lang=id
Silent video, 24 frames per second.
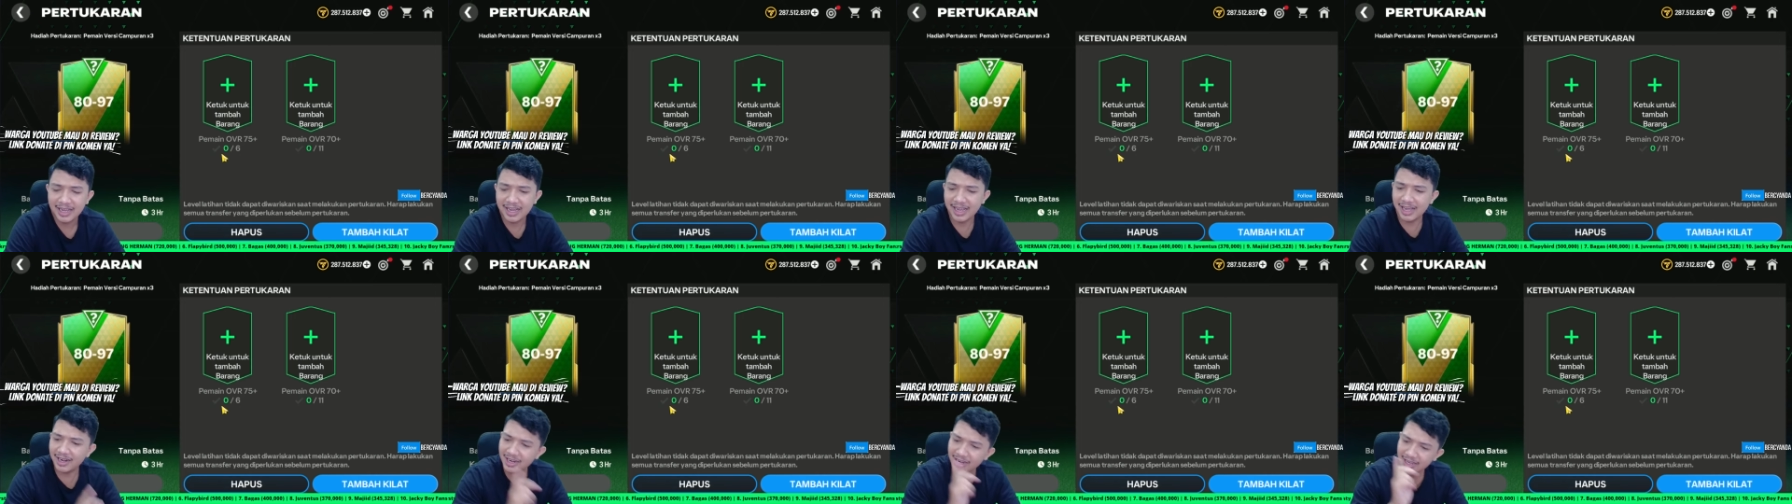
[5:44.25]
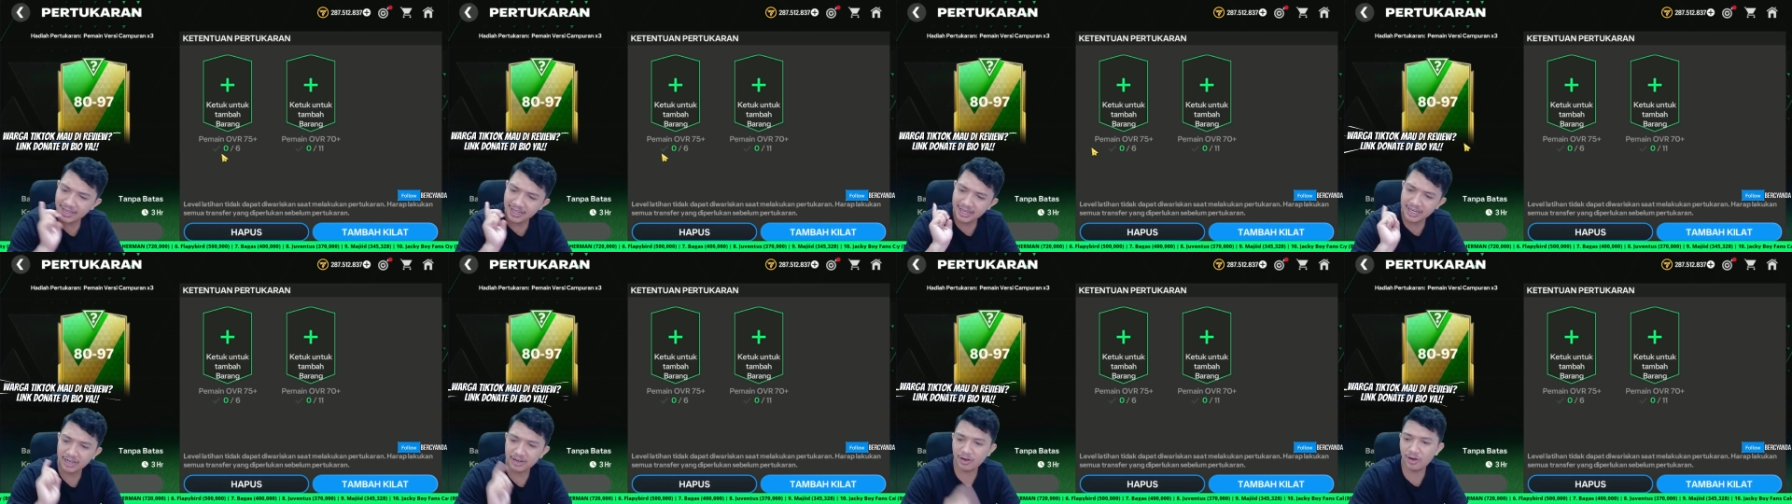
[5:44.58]
karena
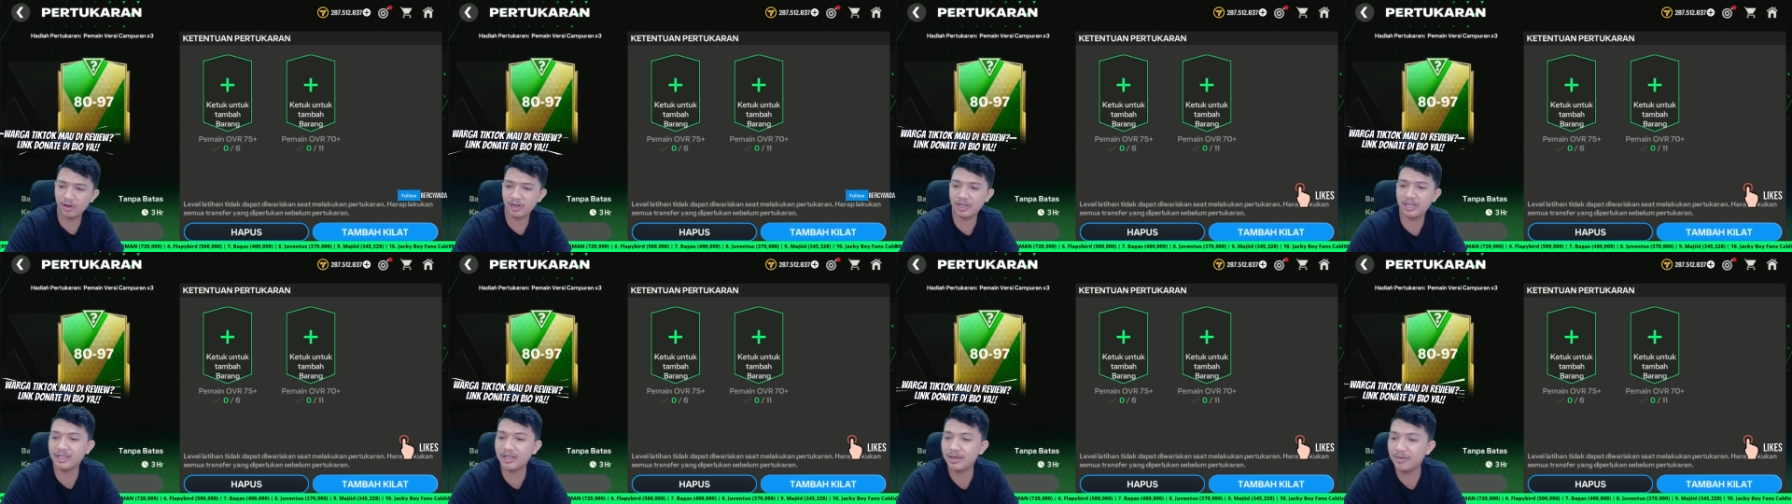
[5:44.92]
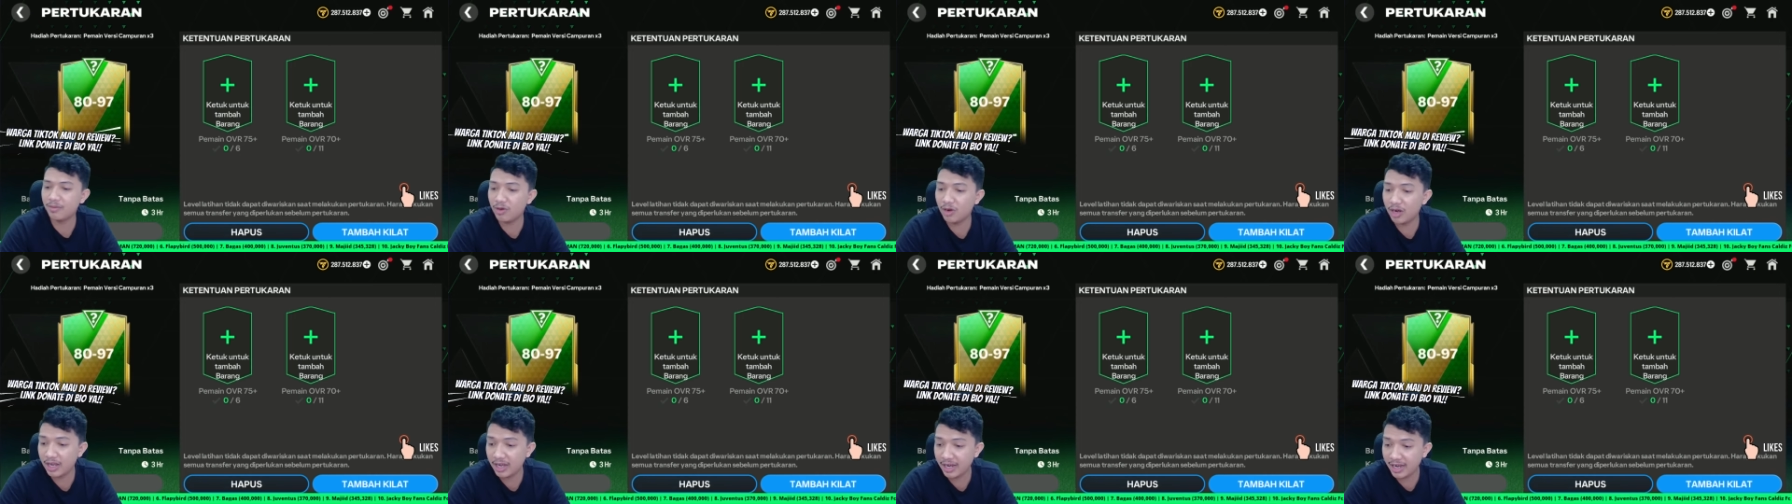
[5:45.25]
gini, kalau kita
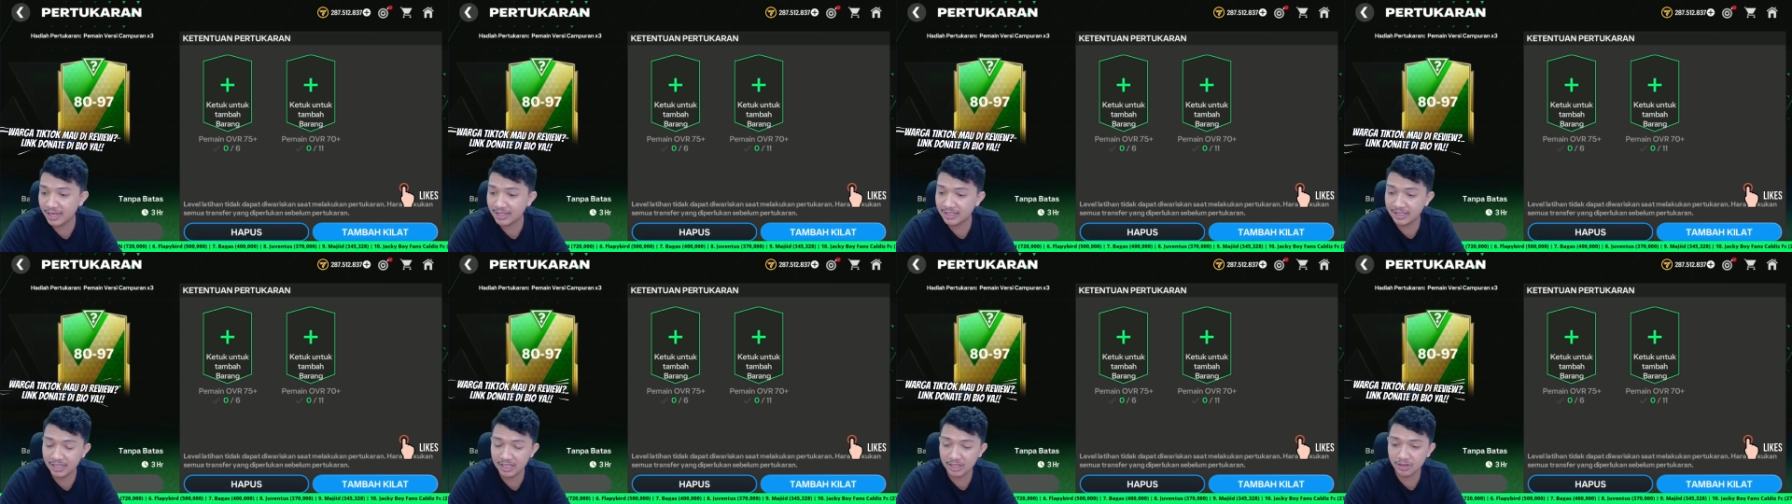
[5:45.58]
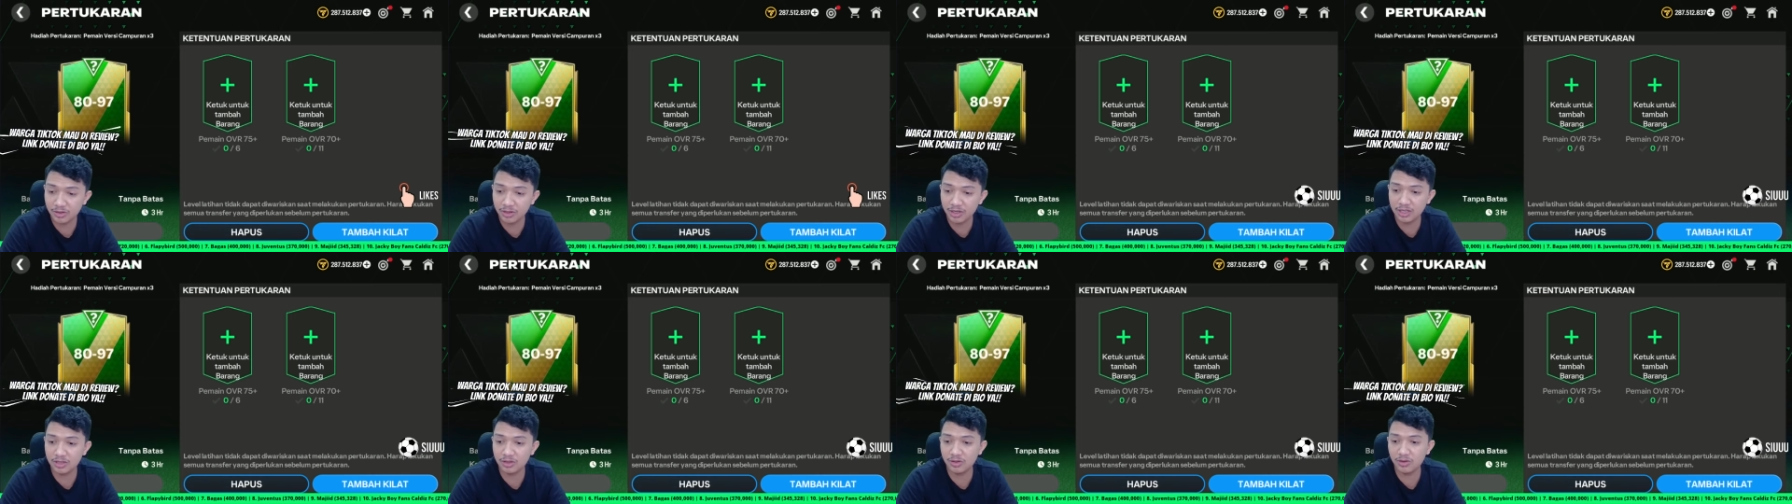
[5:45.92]
boleh kasih
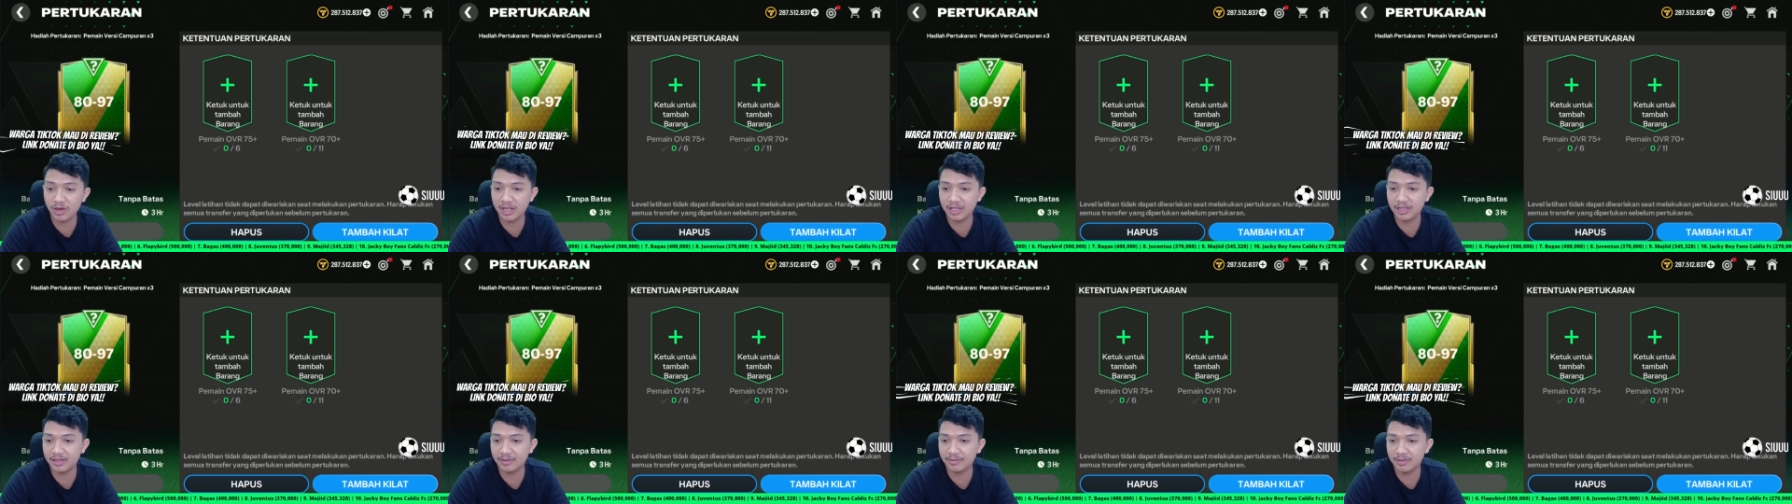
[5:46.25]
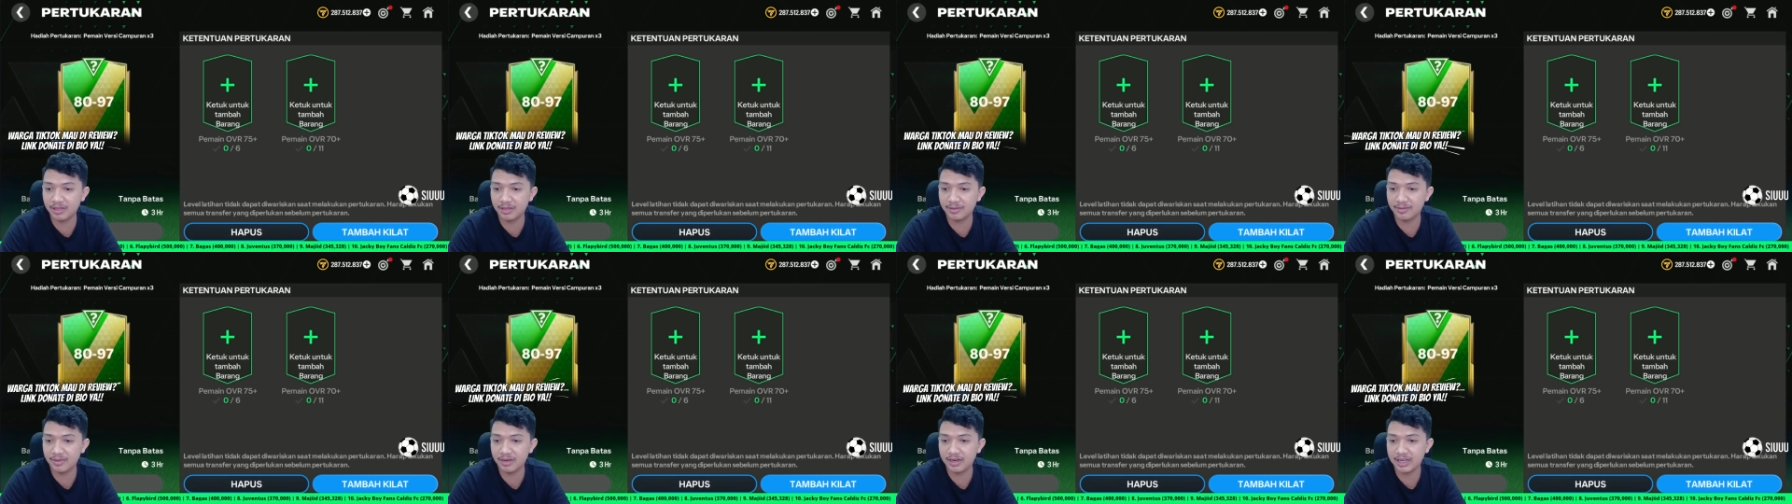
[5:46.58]
hitung-hitungan
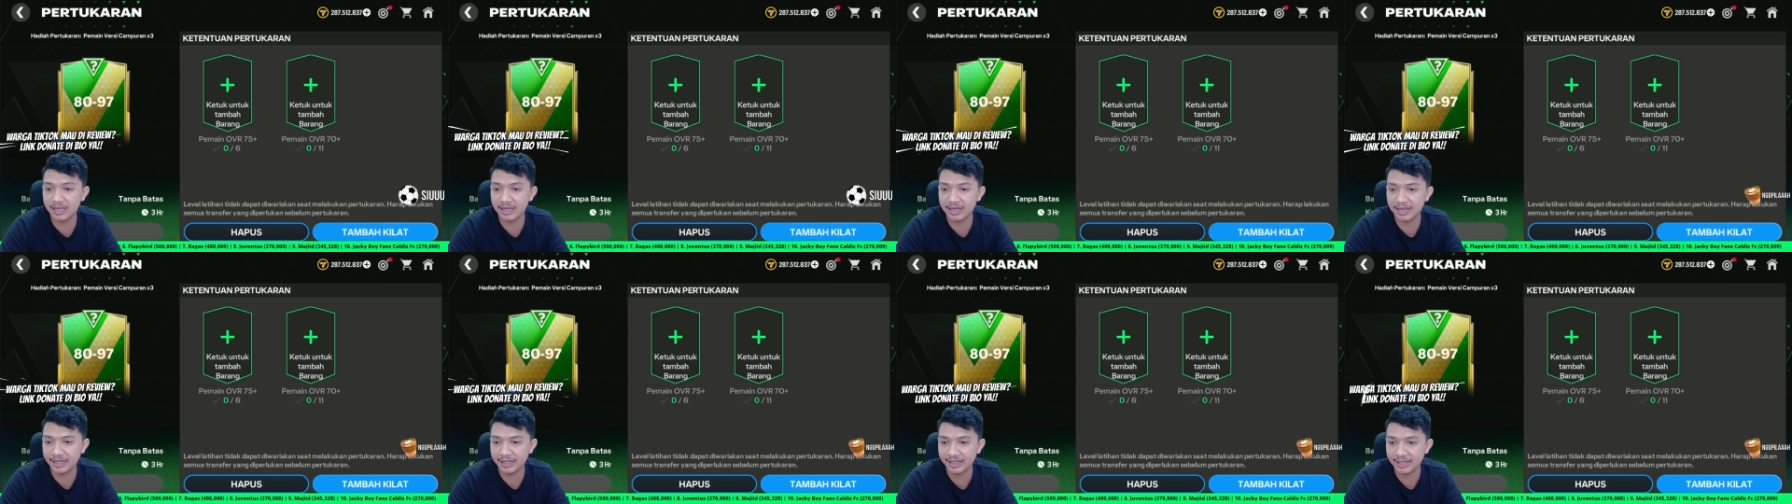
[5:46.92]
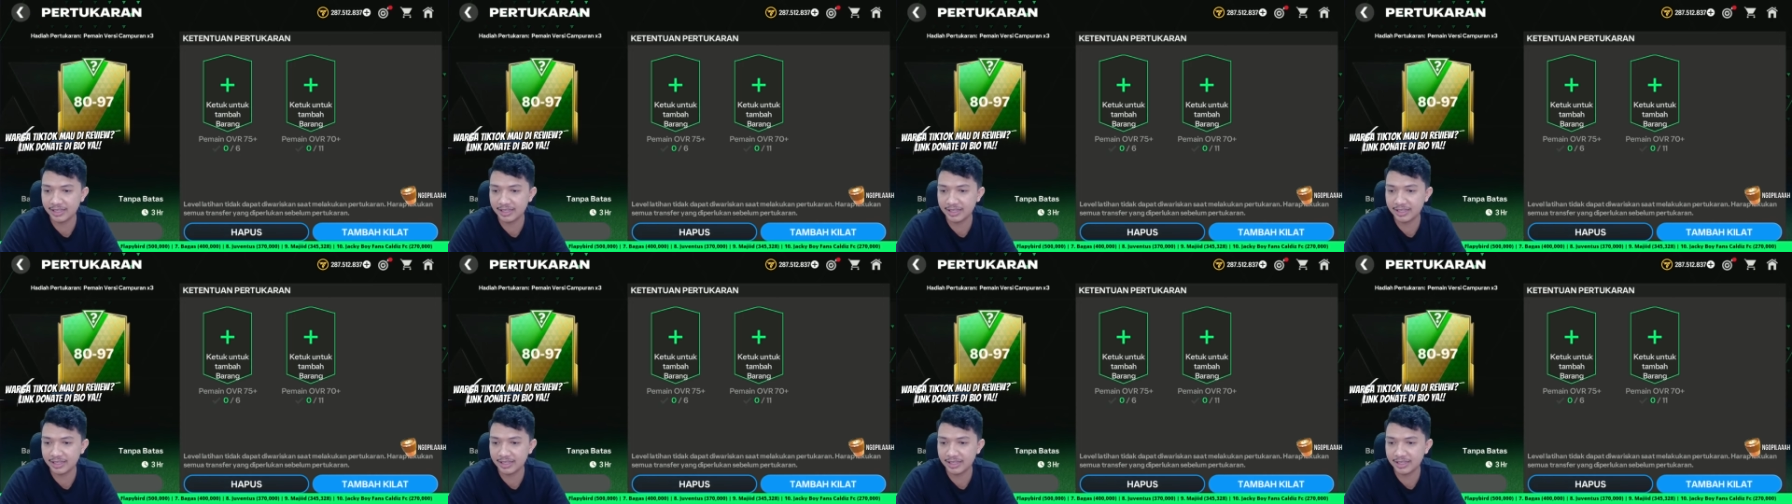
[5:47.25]
teman-teman ya nih,